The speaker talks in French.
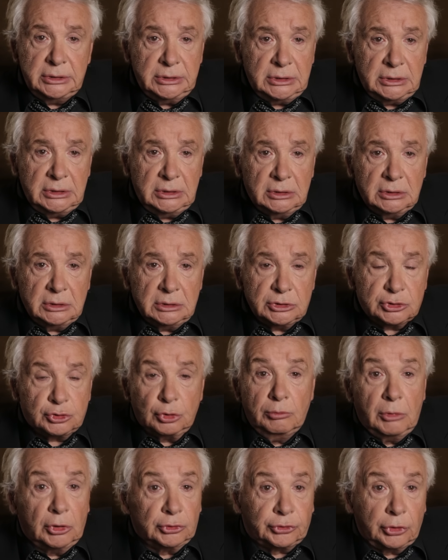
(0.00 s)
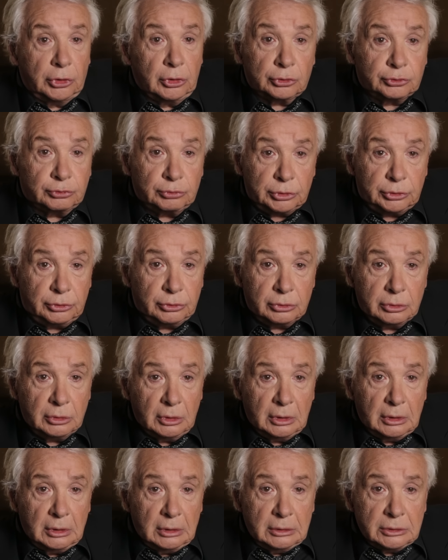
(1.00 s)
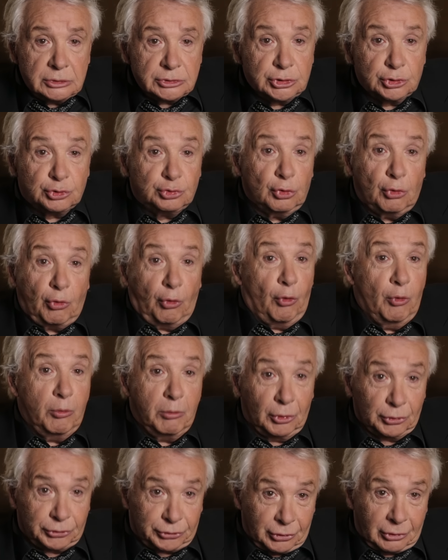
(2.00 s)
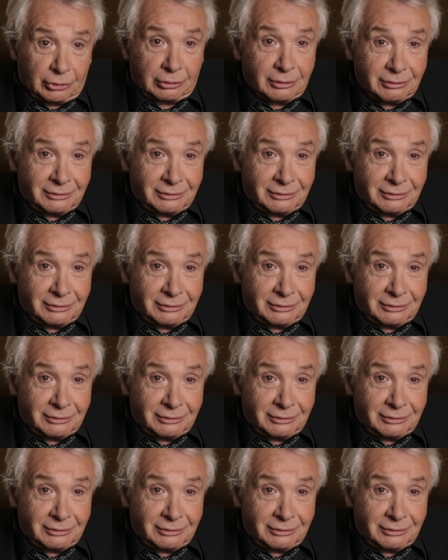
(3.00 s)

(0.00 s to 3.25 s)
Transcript: Eddie. Ils sont menteurs tous les deux. C'est deux gros menteurs.